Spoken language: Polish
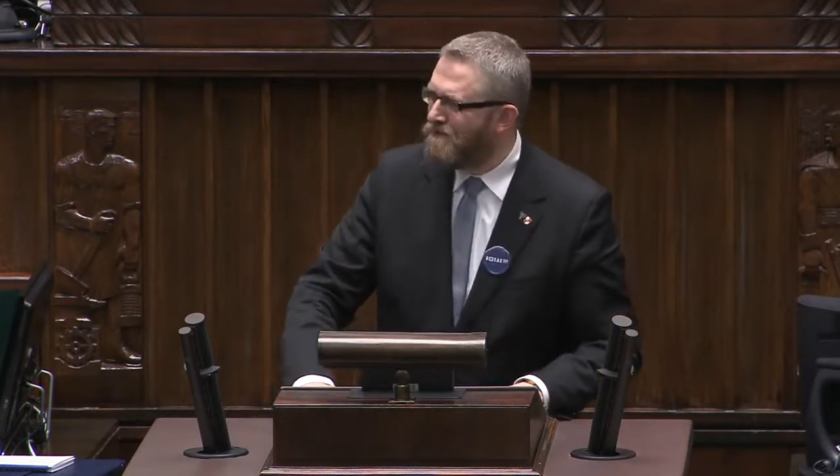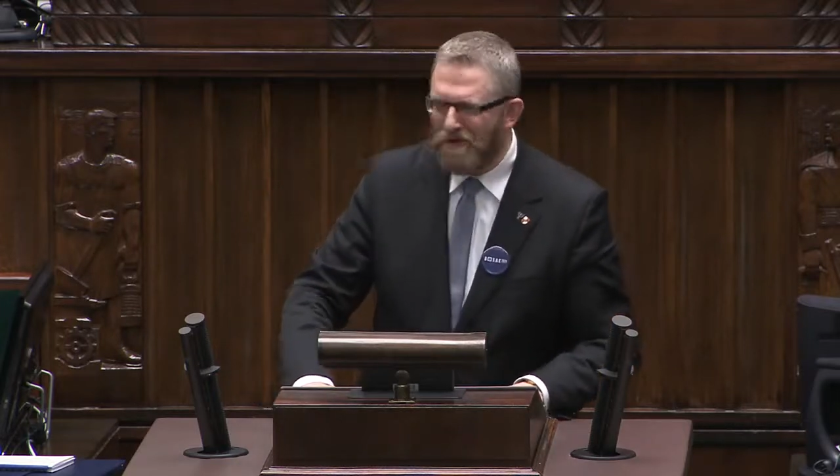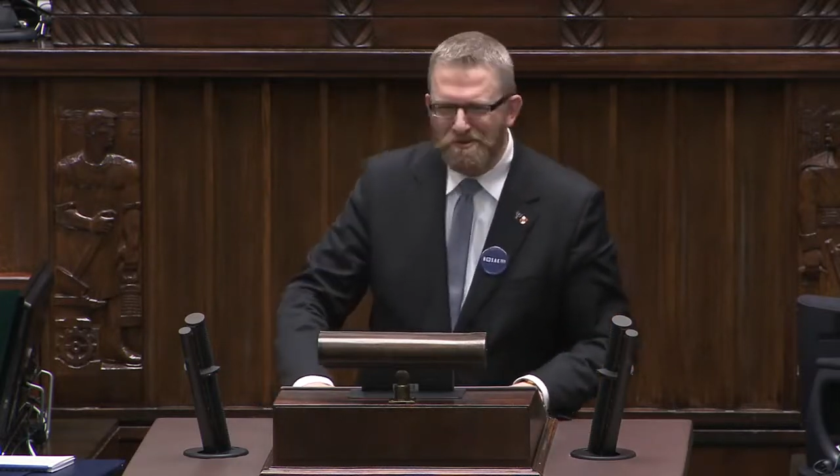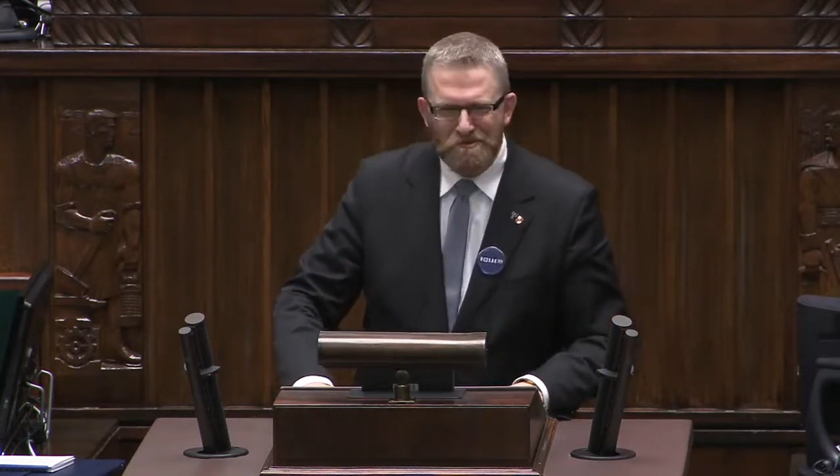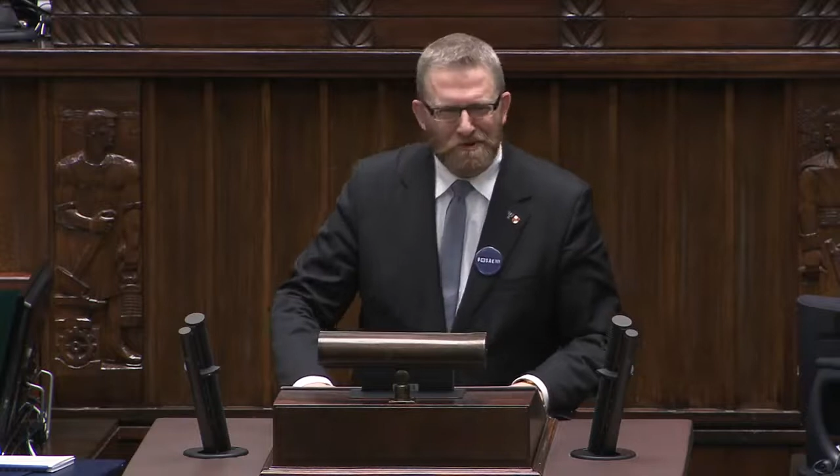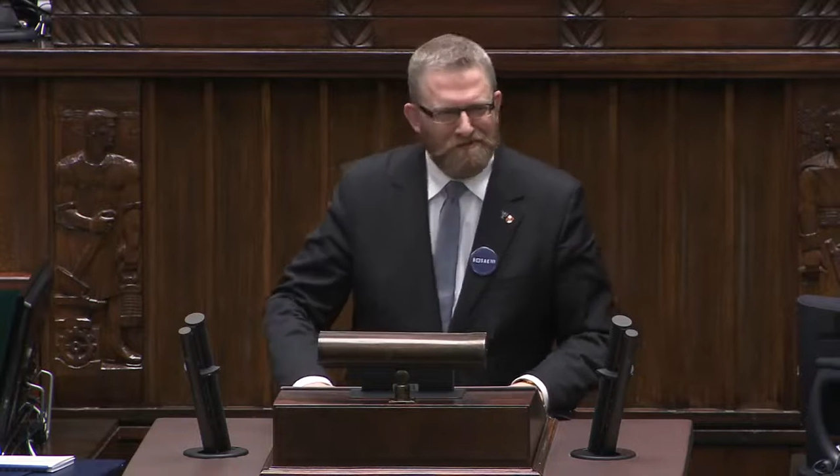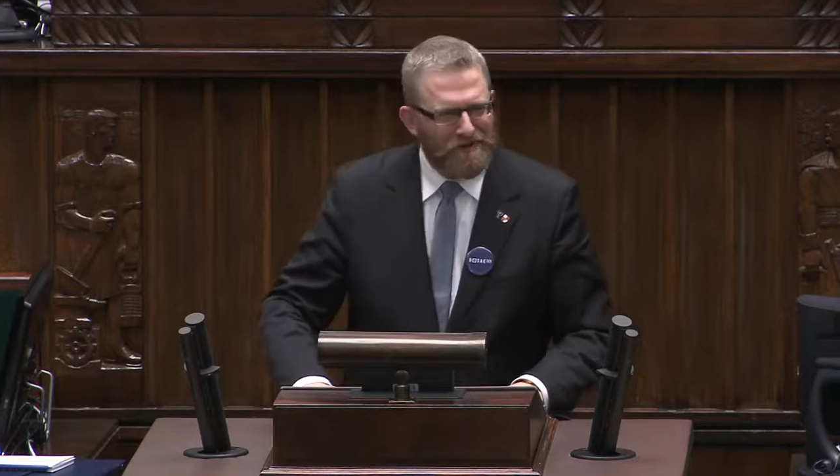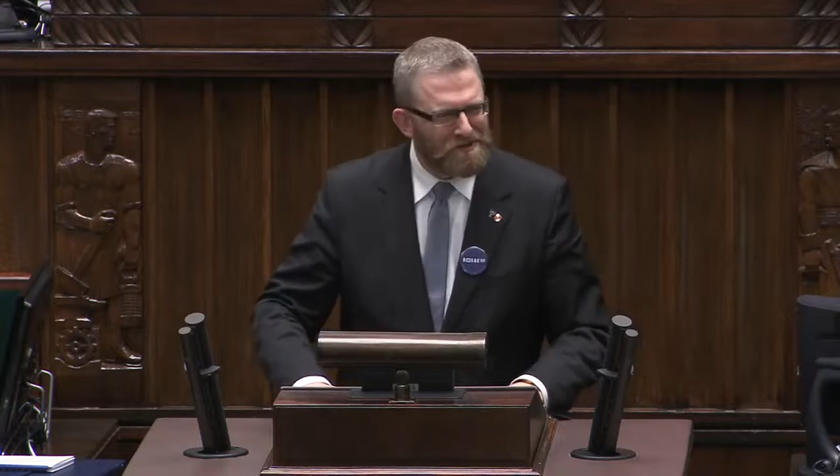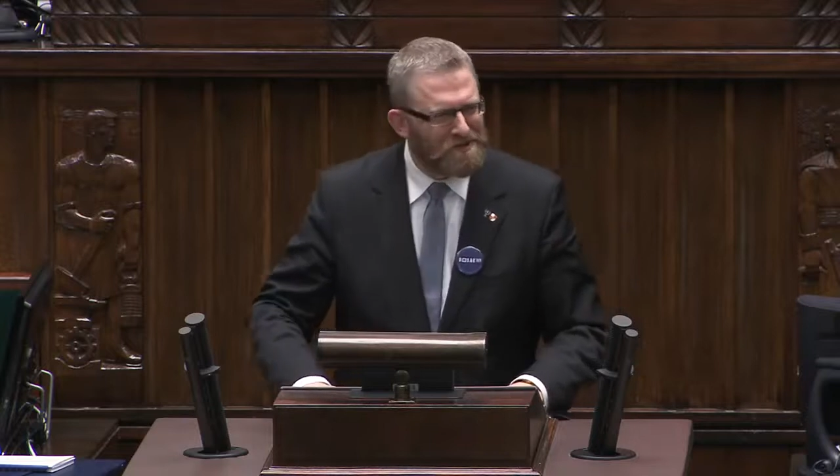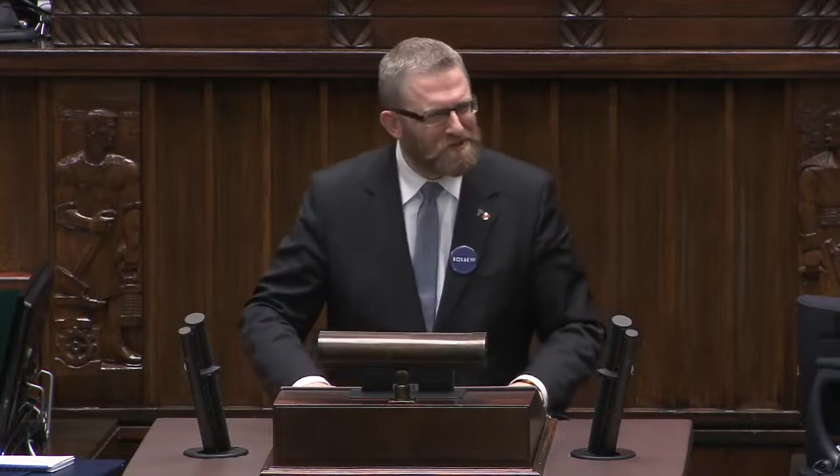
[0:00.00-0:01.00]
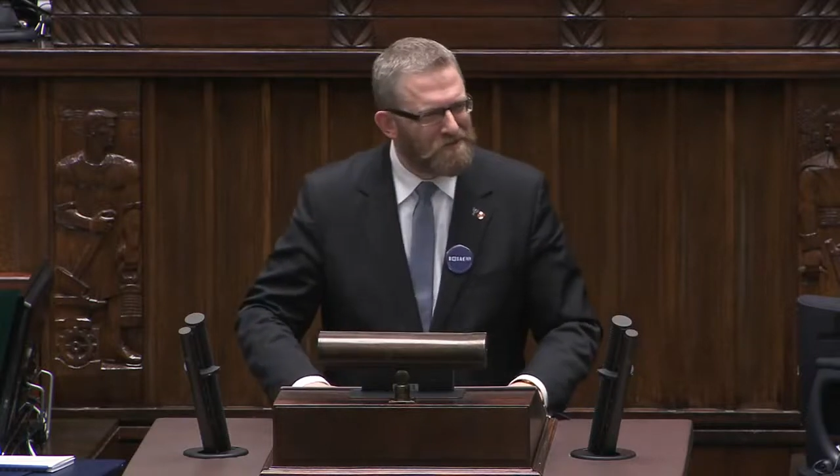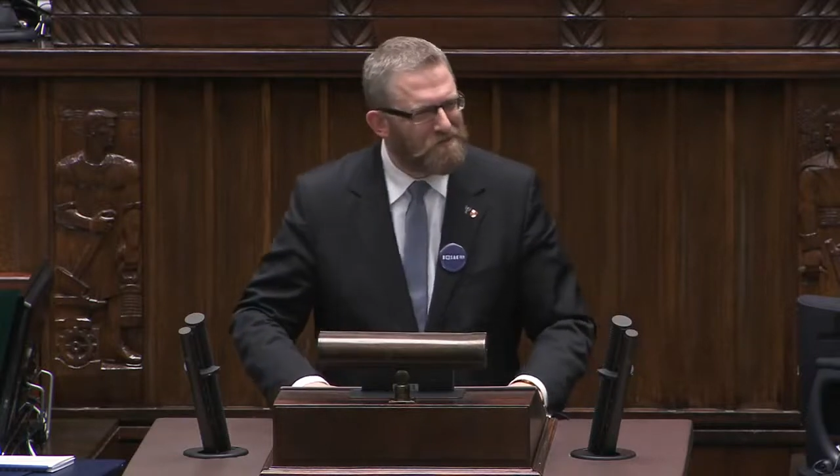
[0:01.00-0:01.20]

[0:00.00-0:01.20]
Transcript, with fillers: postulować e,